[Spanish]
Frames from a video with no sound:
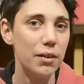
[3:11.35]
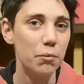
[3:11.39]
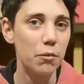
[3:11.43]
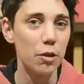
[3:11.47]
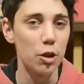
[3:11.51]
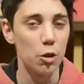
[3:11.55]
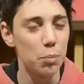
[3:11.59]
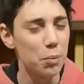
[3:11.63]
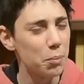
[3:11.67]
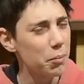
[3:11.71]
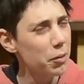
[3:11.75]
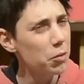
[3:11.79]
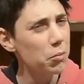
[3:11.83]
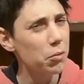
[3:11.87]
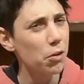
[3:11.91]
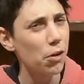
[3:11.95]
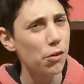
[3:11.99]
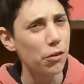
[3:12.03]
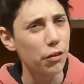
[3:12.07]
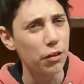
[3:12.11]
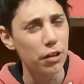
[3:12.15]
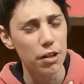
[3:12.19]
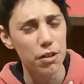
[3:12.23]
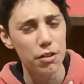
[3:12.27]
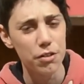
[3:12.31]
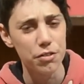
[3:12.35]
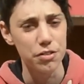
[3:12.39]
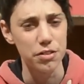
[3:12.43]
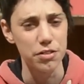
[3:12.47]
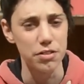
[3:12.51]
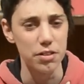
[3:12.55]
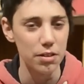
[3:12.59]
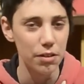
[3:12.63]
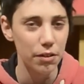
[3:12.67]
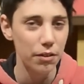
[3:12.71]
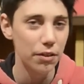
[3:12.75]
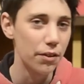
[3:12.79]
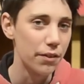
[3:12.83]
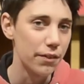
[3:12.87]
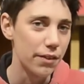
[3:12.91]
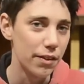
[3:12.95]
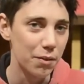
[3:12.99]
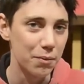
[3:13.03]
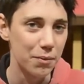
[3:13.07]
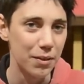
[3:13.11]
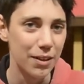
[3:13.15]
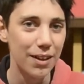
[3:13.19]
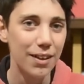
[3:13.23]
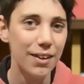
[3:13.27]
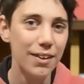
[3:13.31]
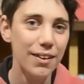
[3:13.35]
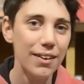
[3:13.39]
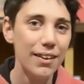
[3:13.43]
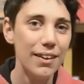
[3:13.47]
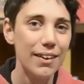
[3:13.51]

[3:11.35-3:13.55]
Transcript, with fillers: Bueno, primero mononucleosis y luego leucemia.